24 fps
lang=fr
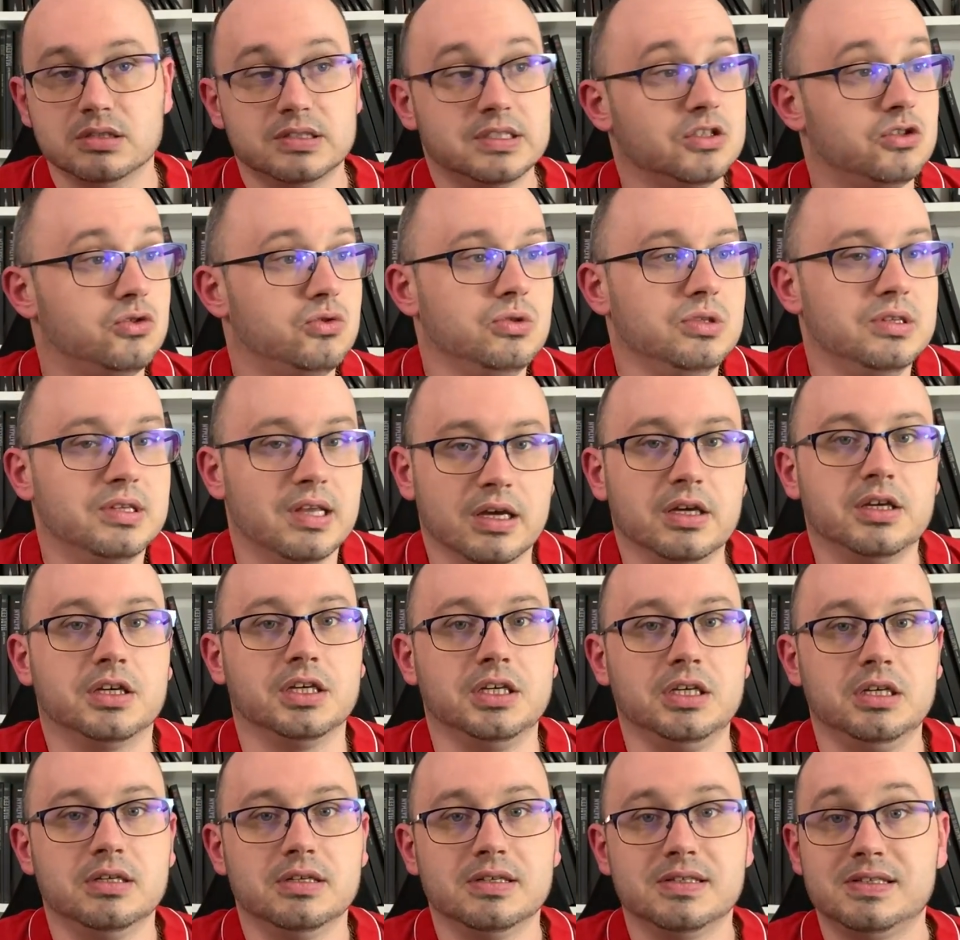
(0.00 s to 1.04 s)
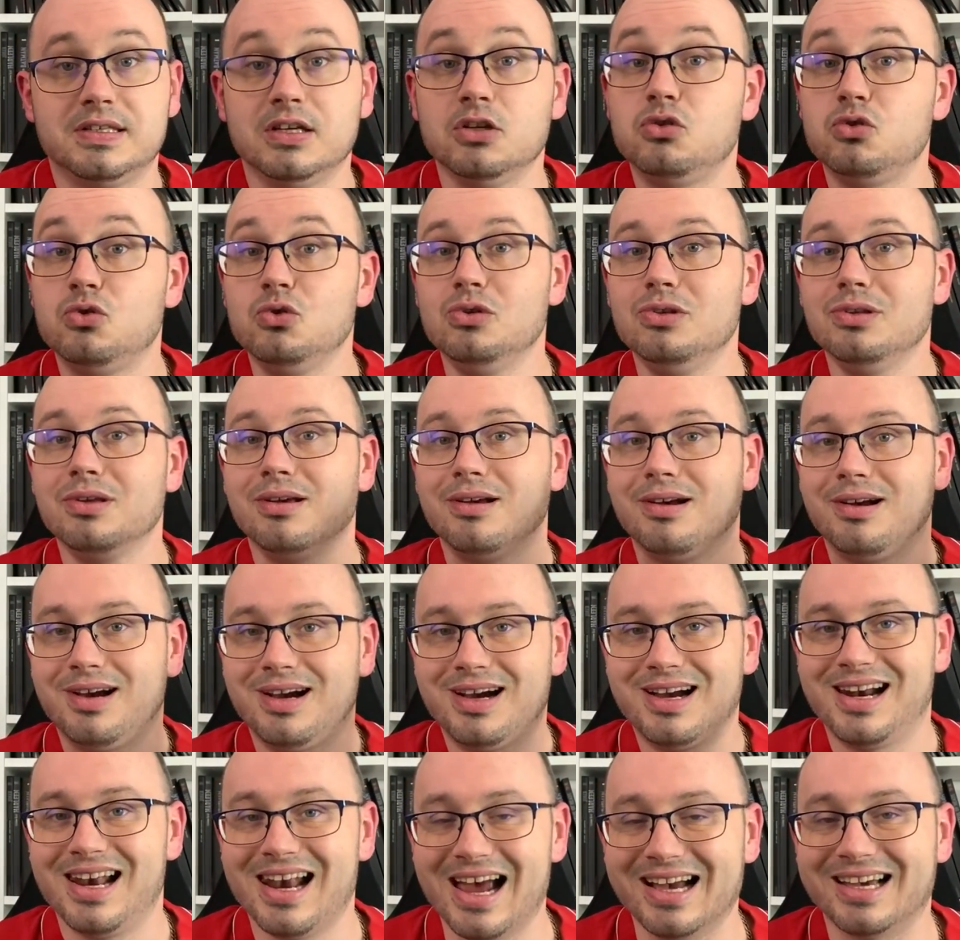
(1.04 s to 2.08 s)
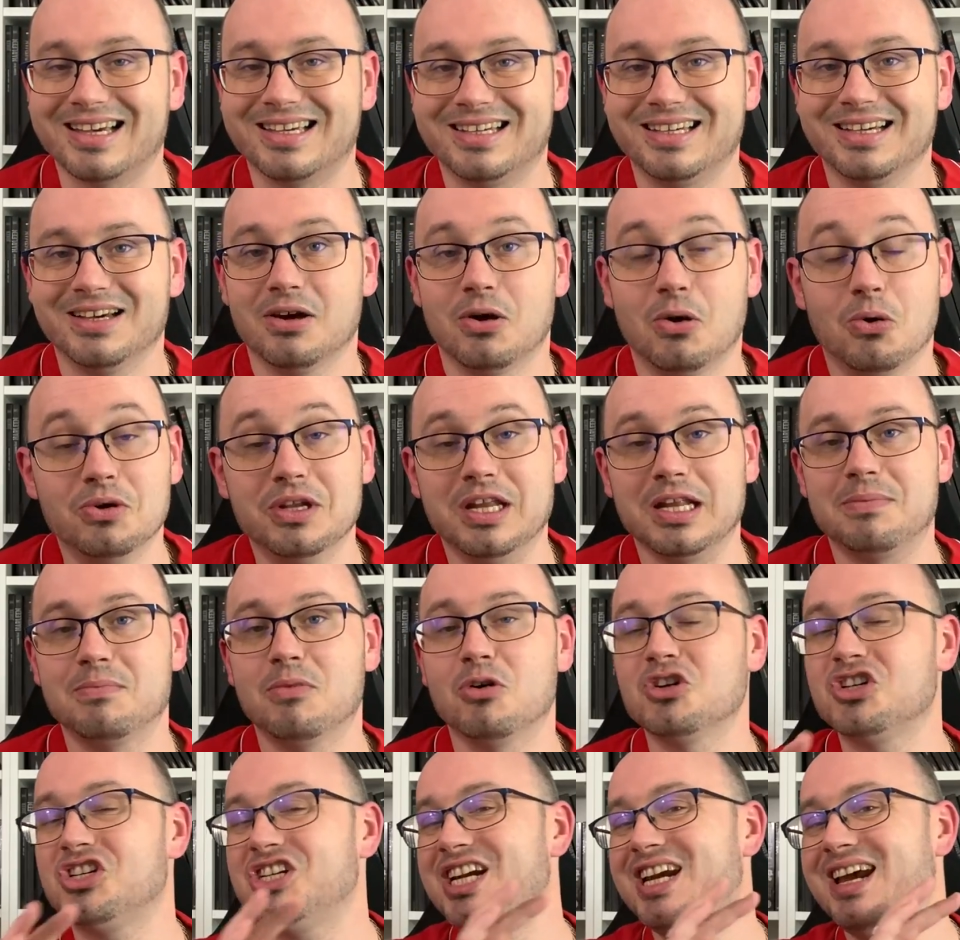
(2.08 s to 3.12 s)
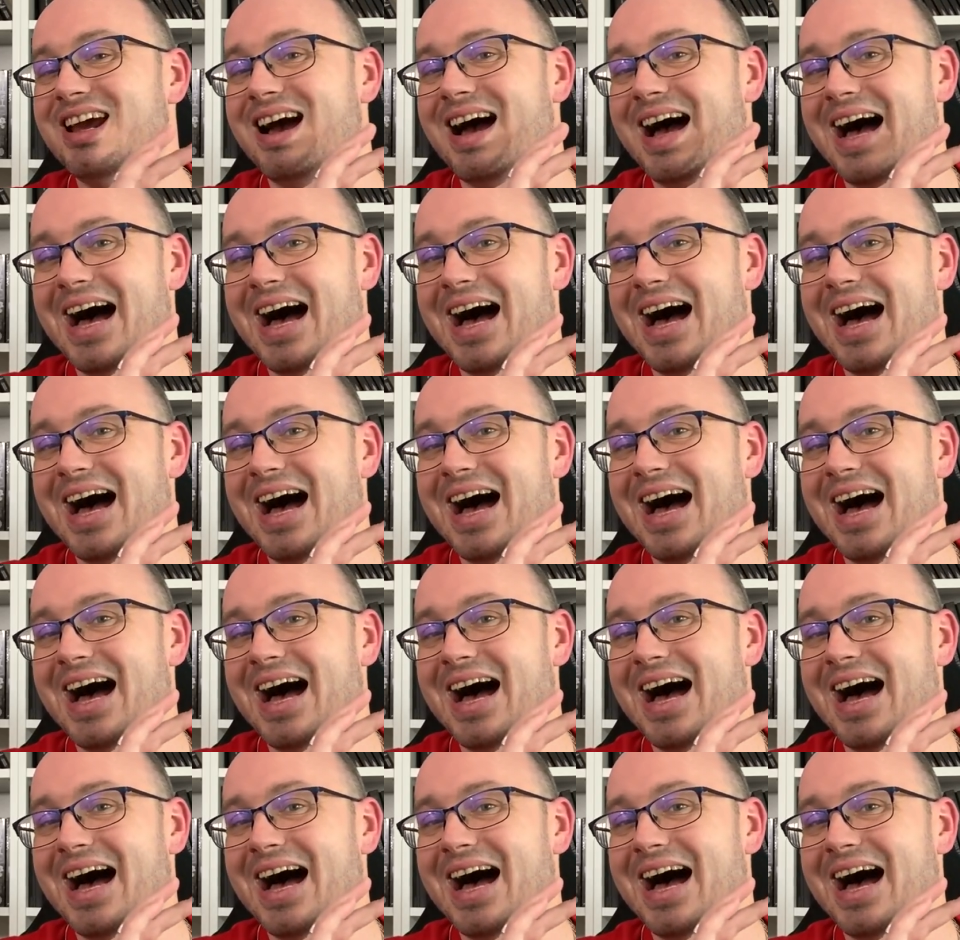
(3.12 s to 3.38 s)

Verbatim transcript: c'est une dinguerie, c'est une claque honnêtement, j'ai